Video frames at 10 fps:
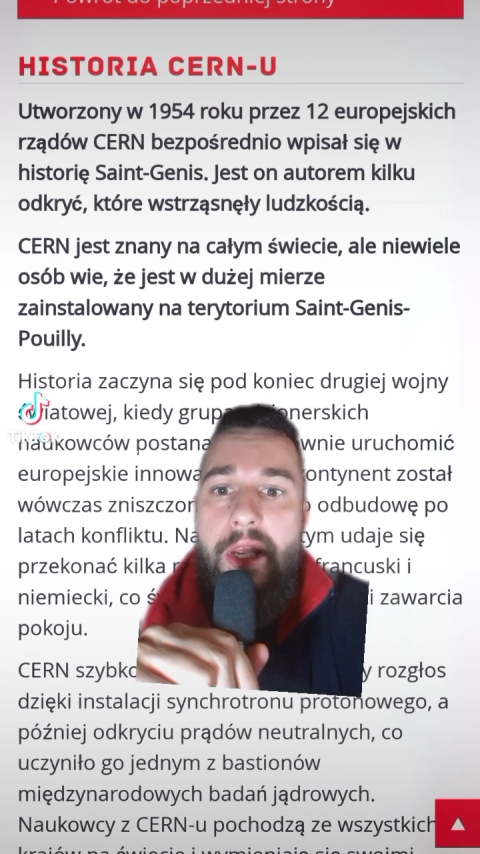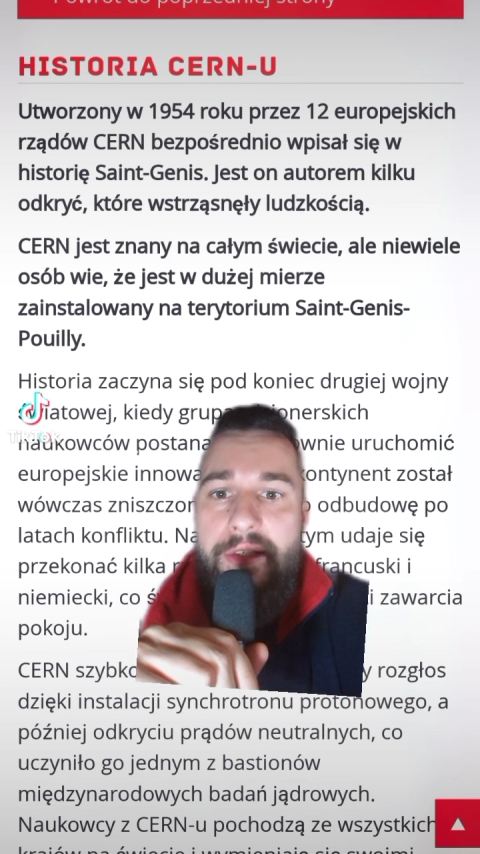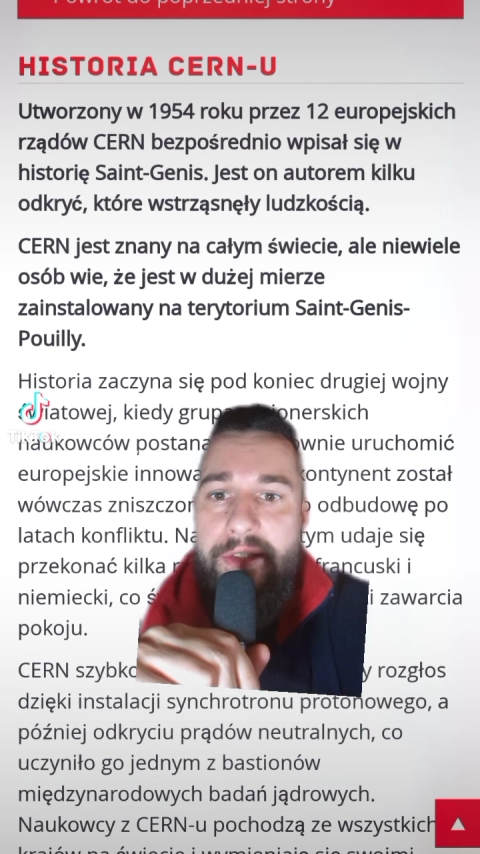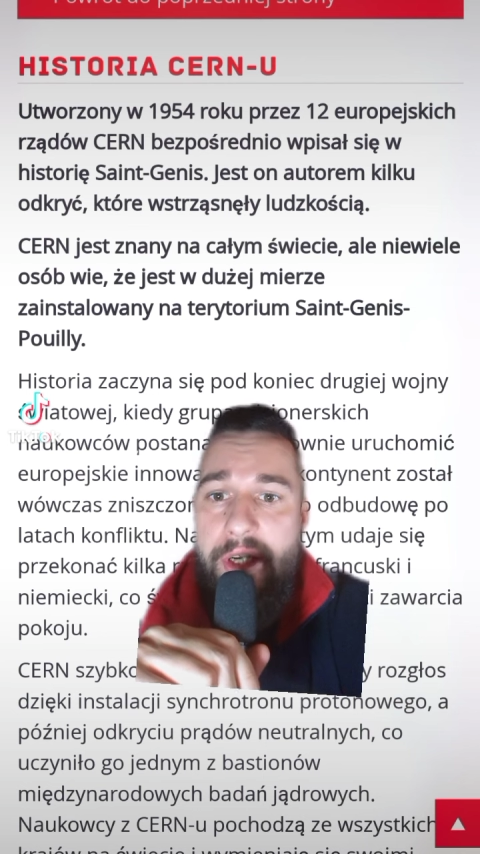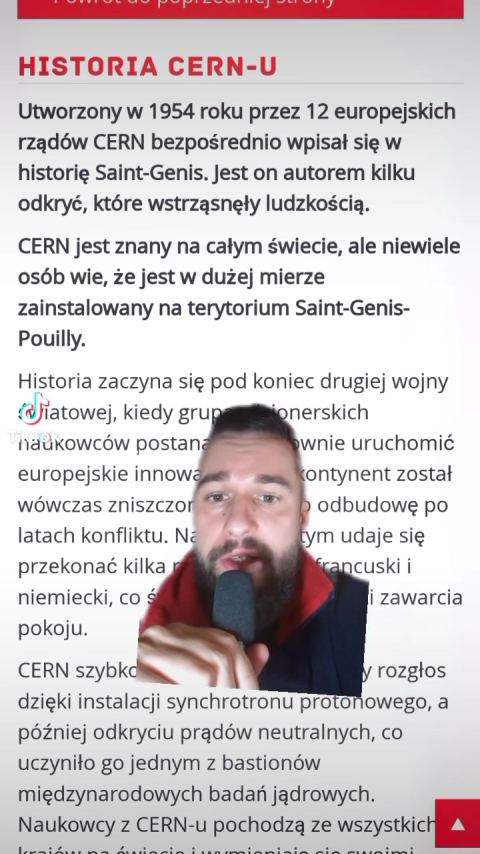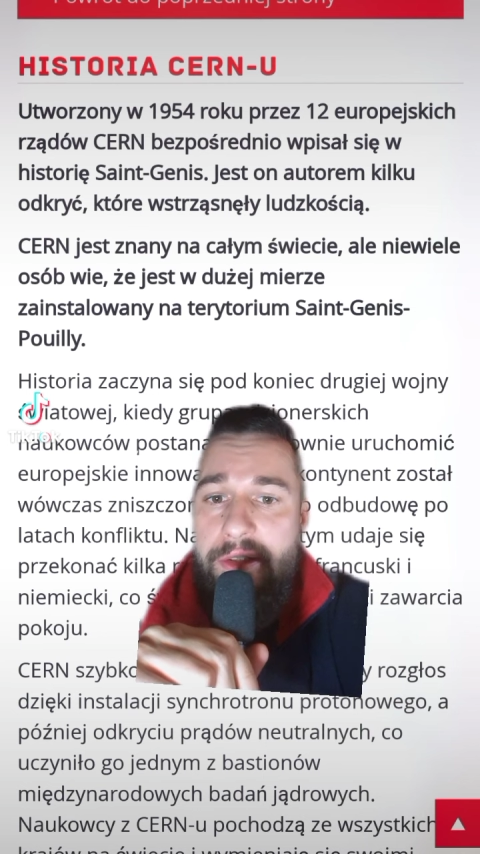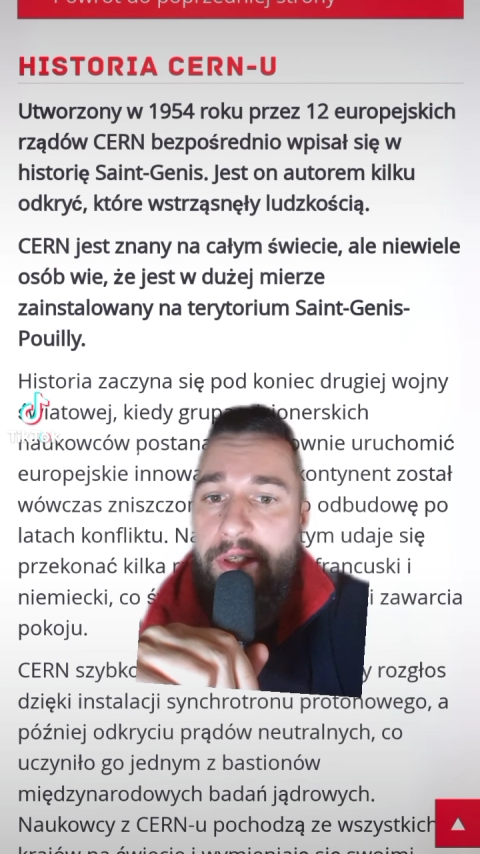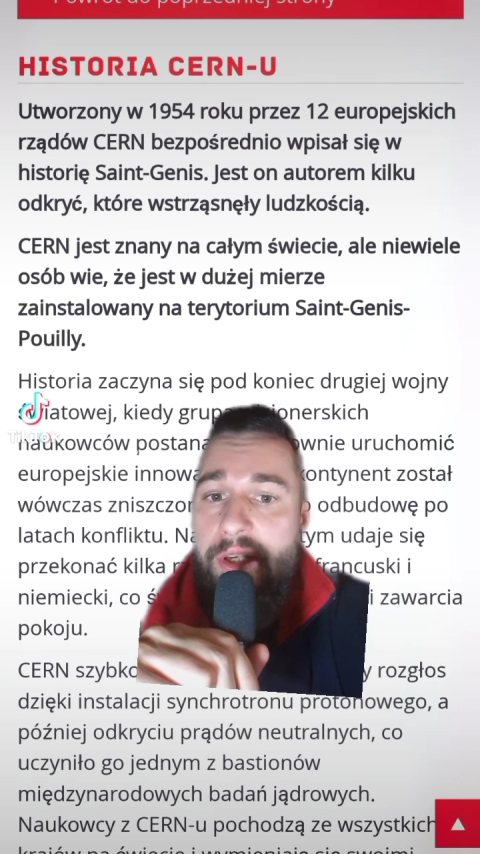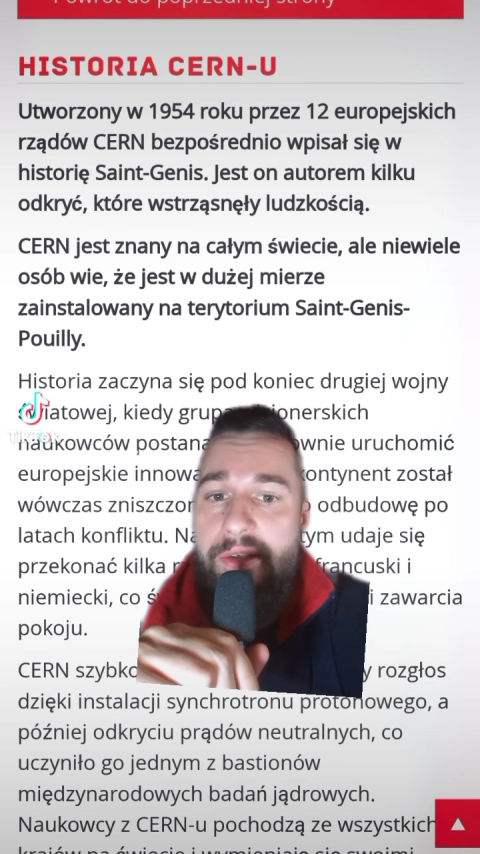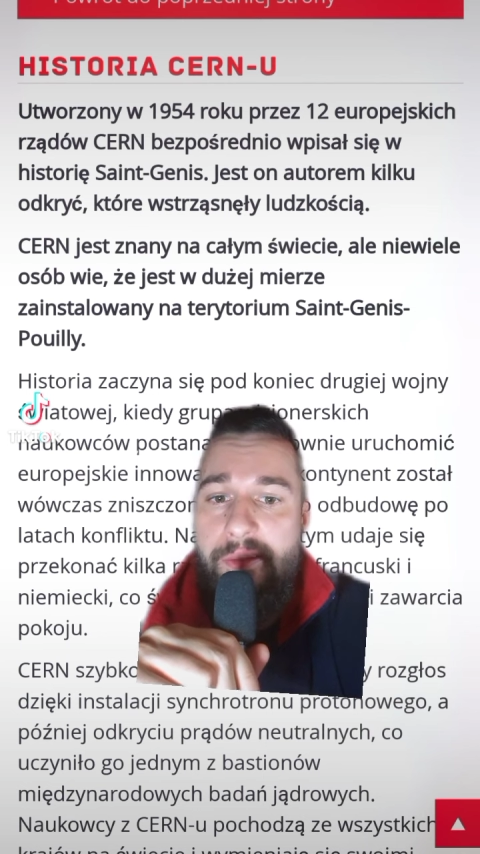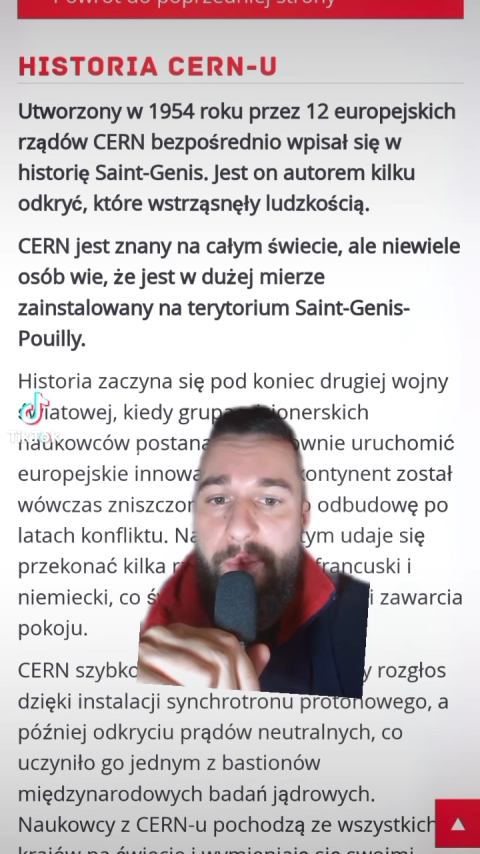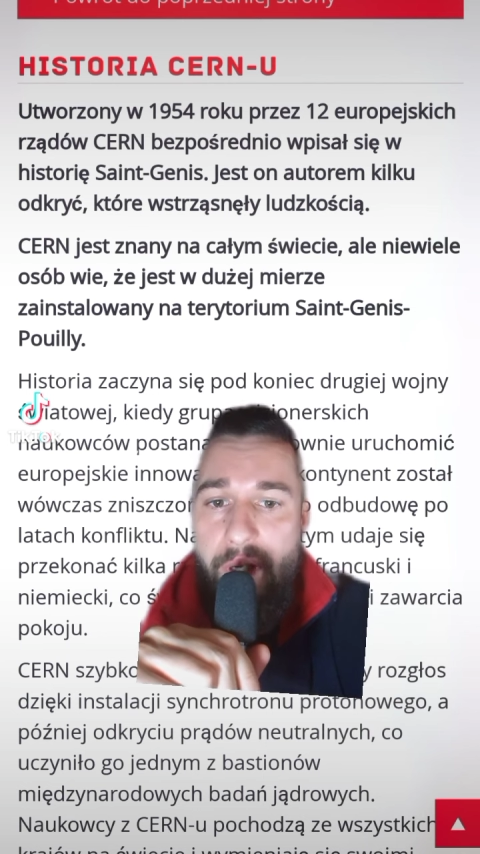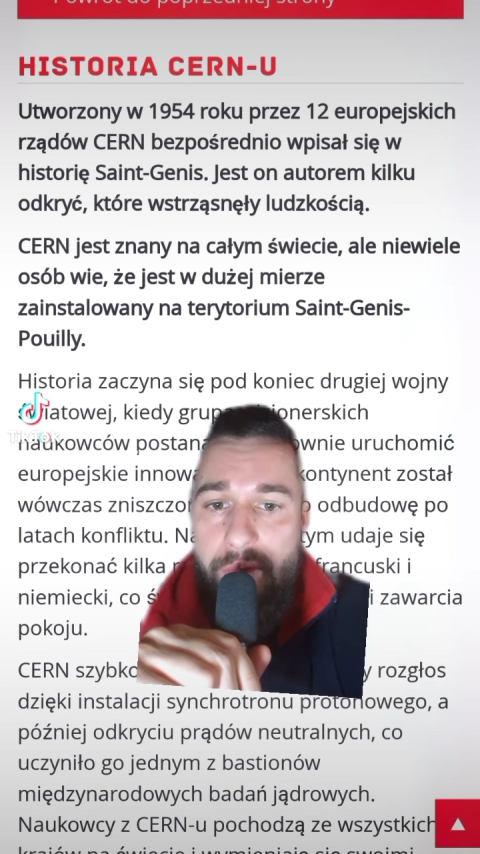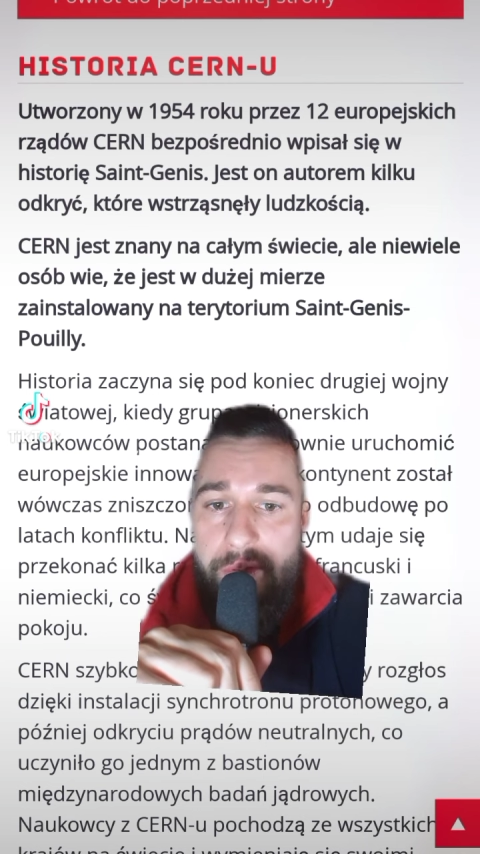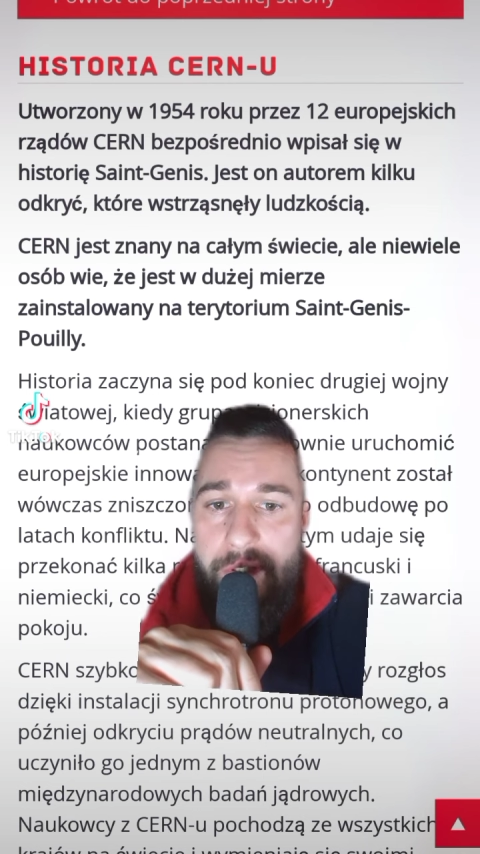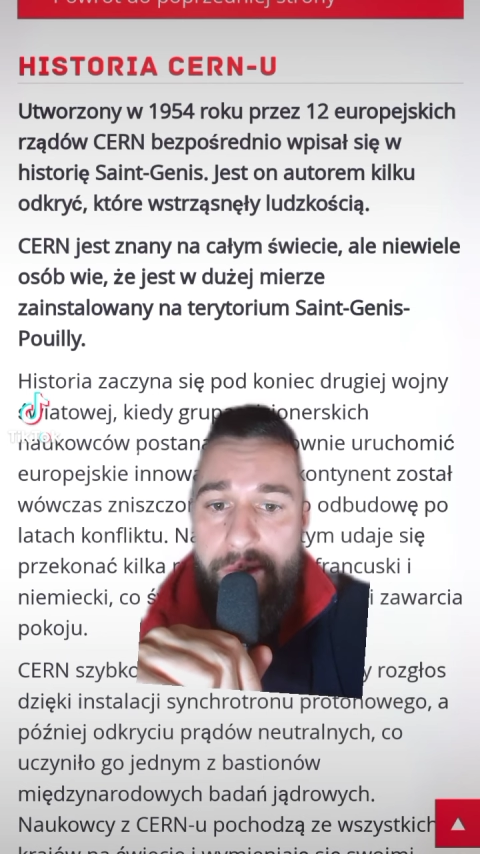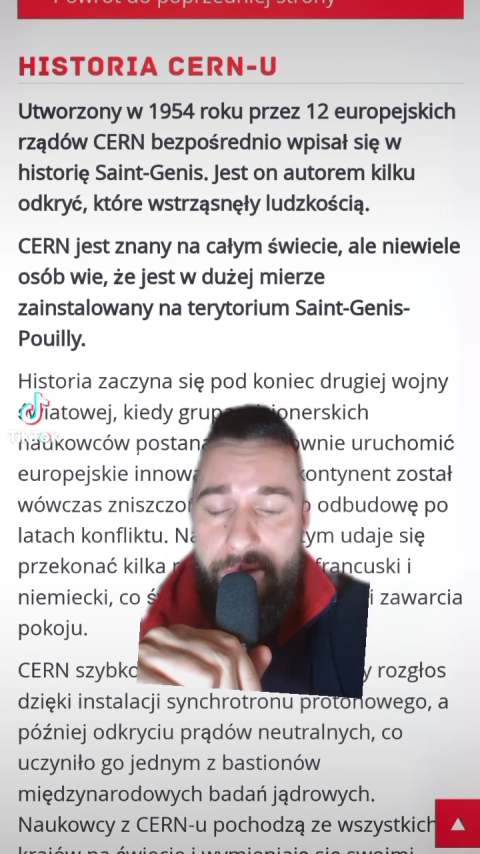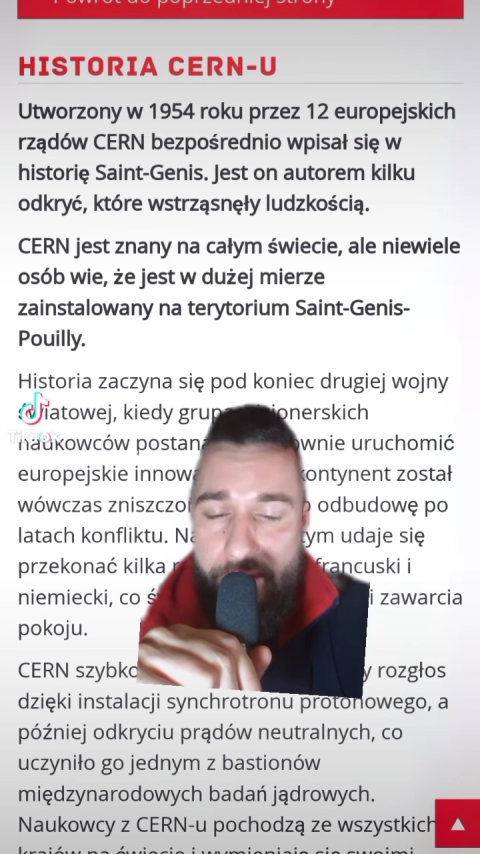Saint Gains Pauli,